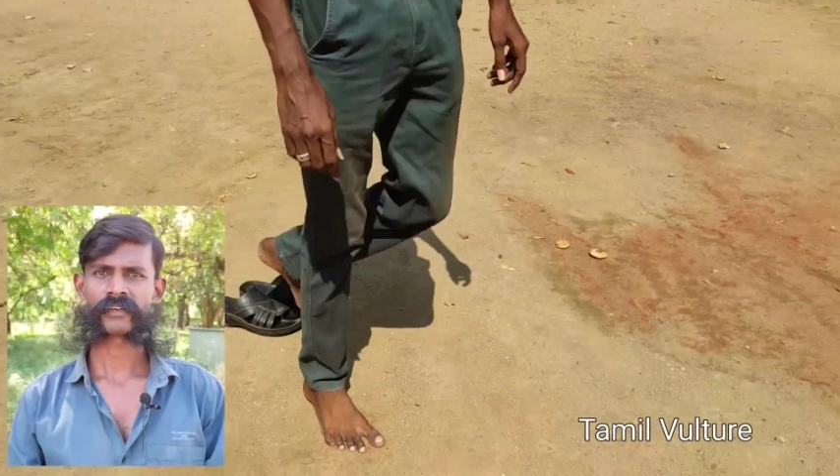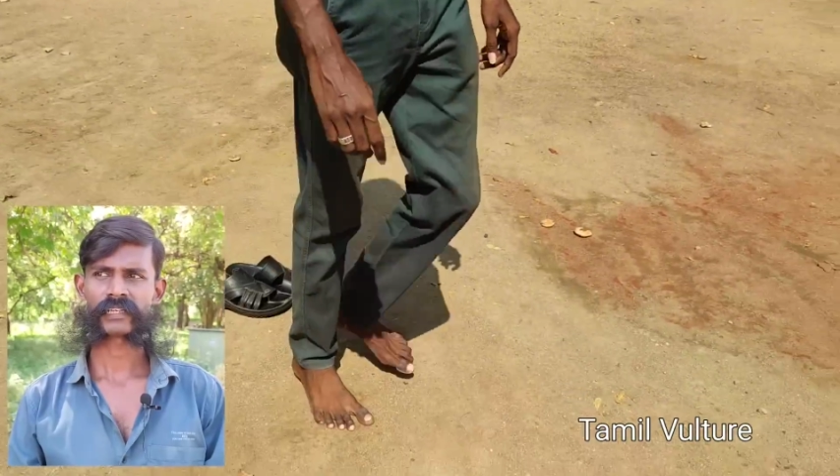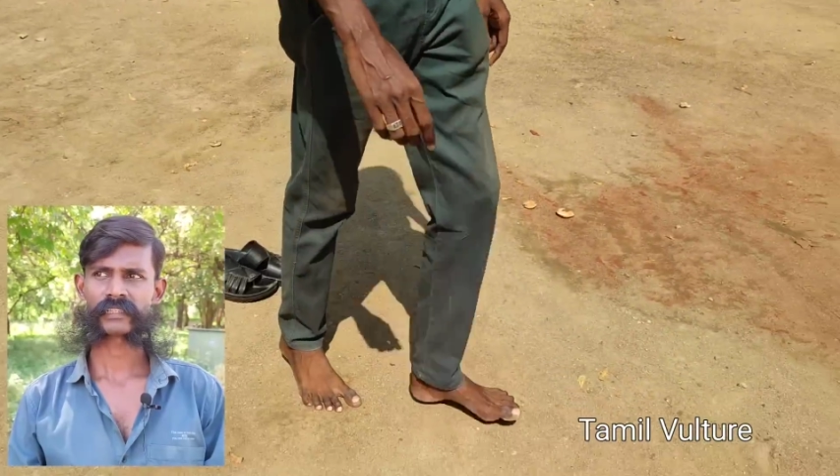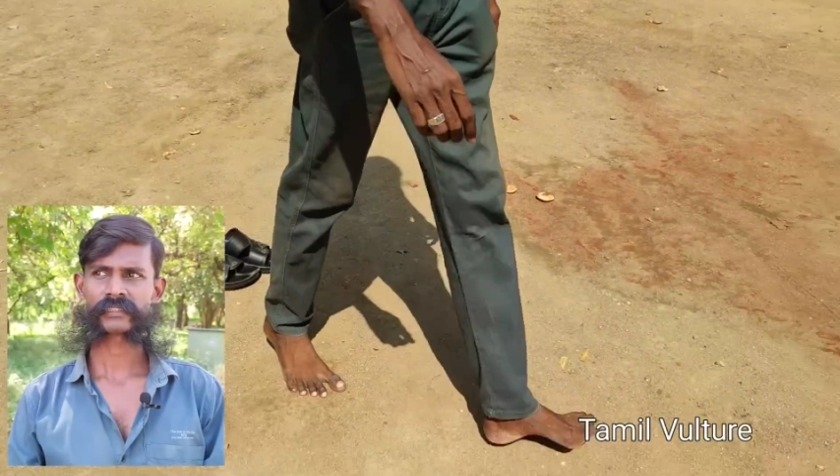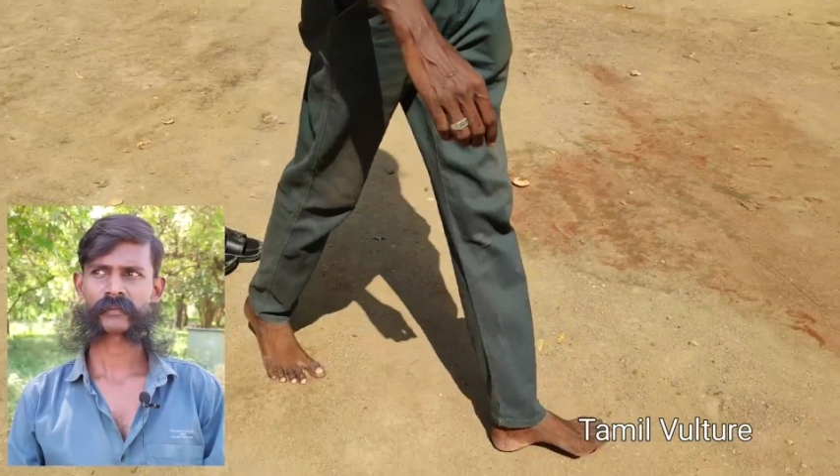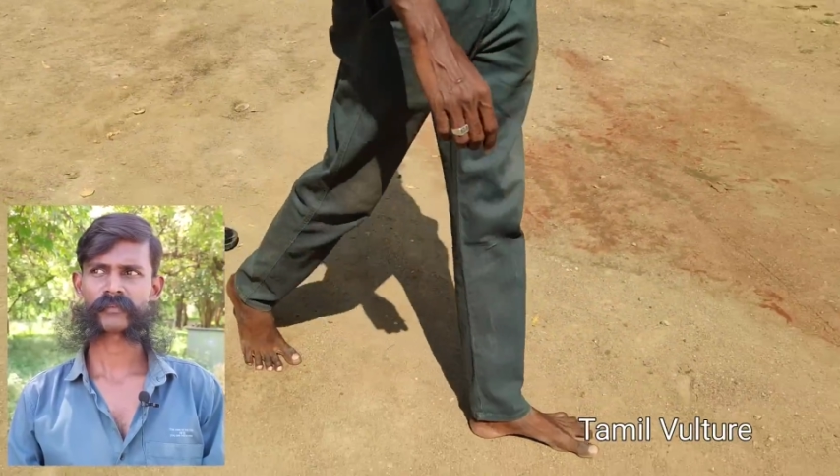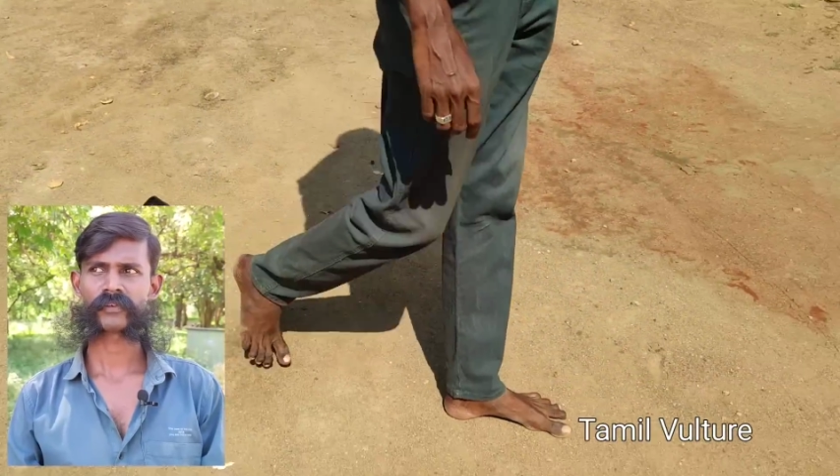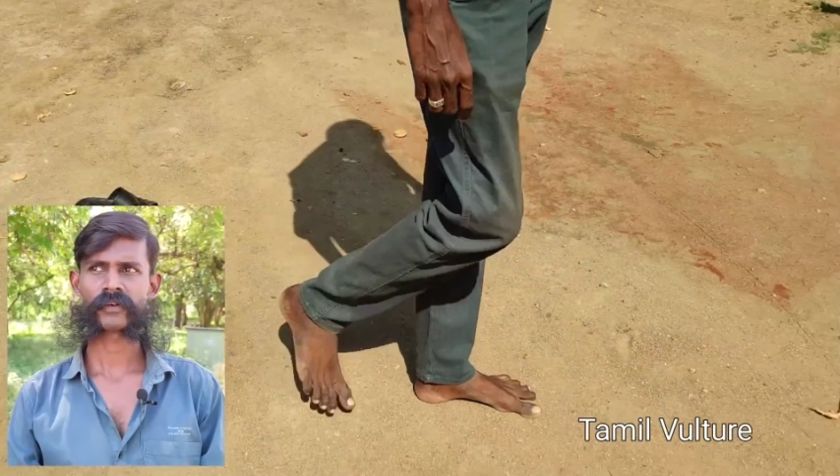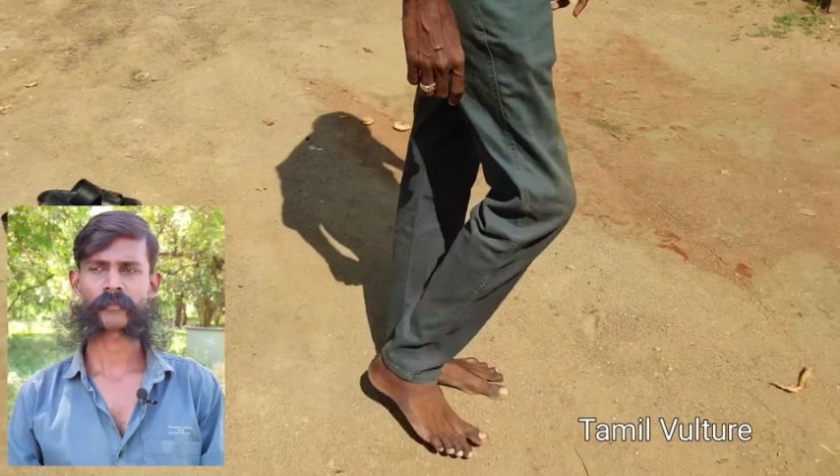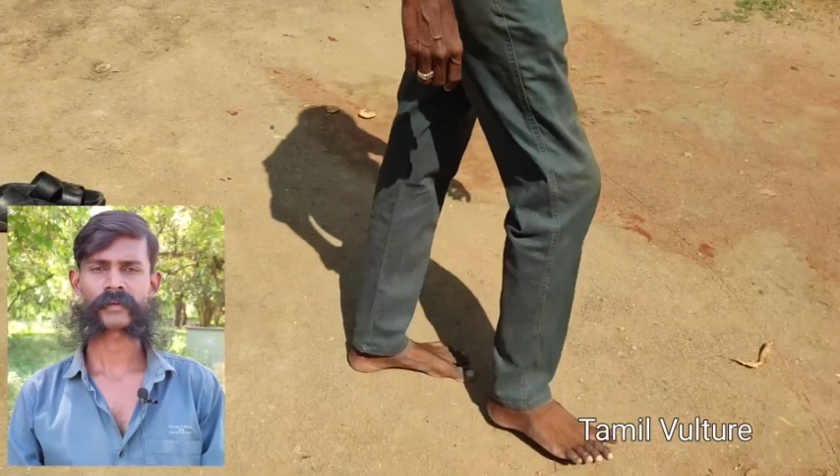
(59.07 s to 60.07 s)
வன்னீர்
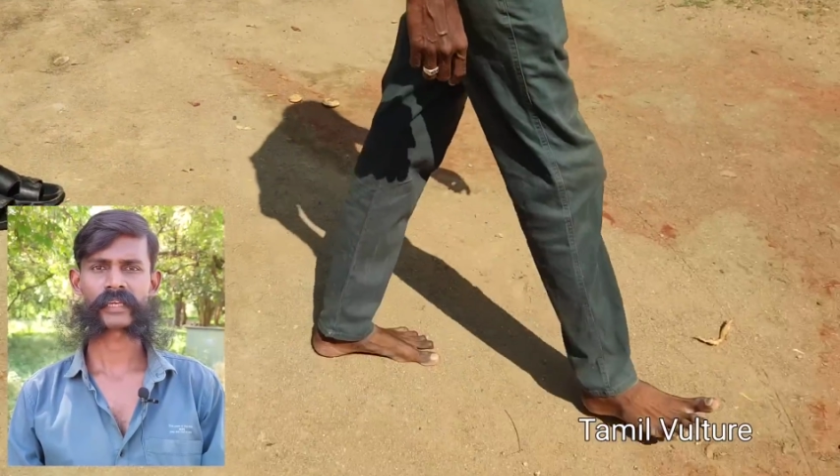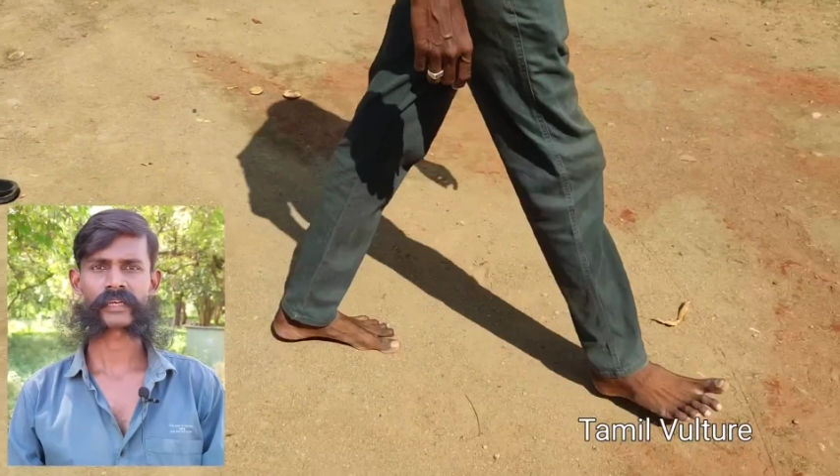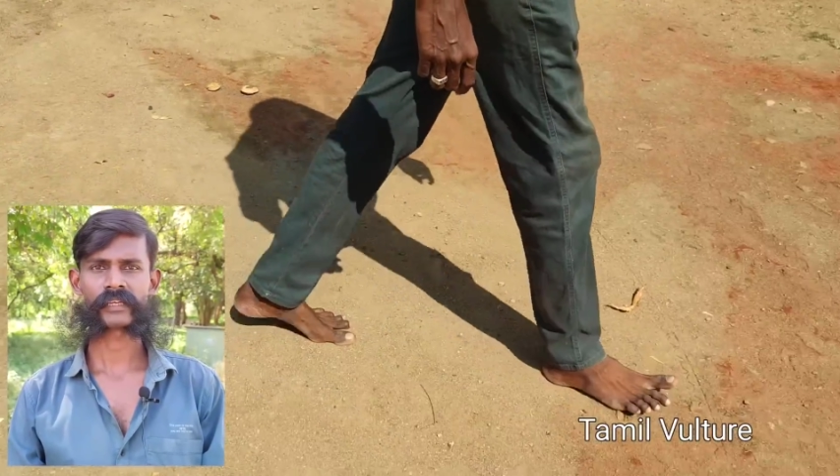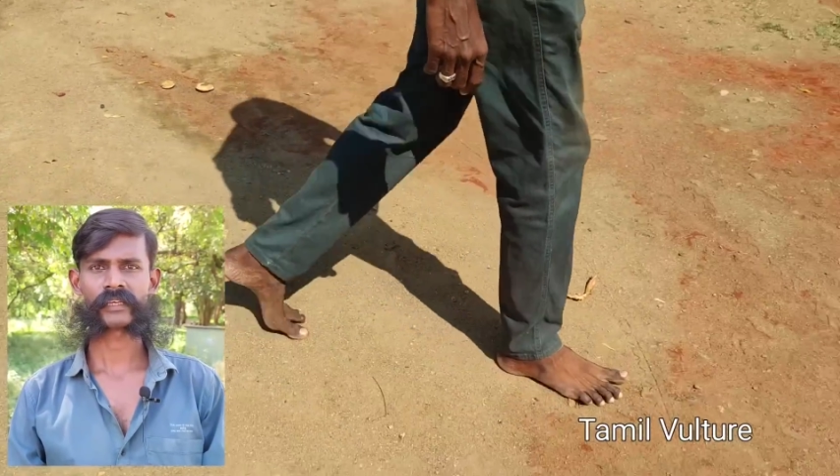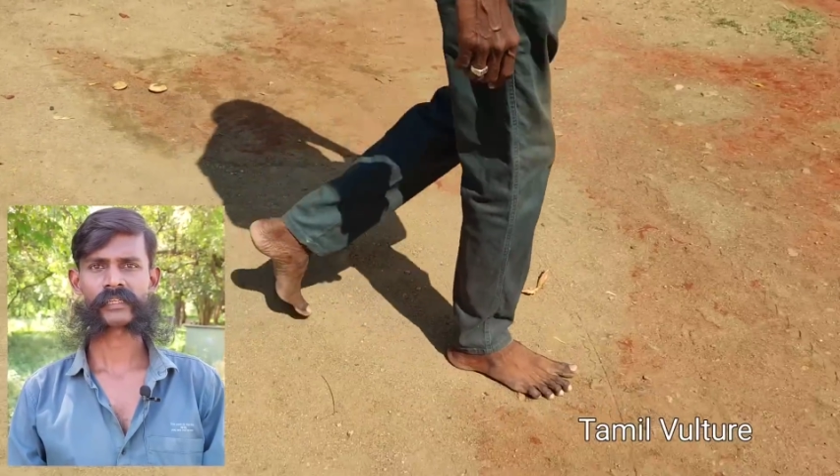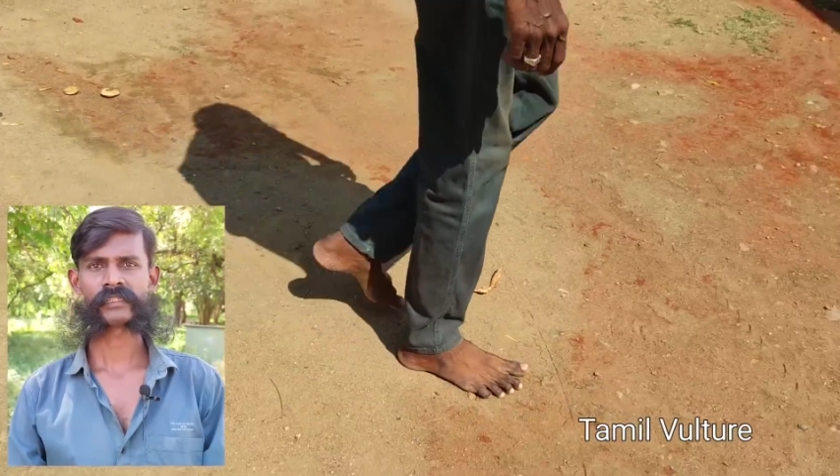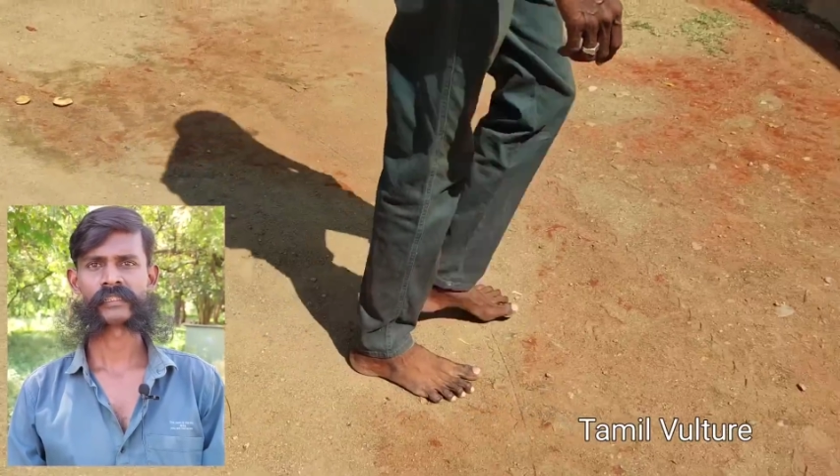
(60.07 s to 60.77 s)
சமூகம் அப்படிங்கிறத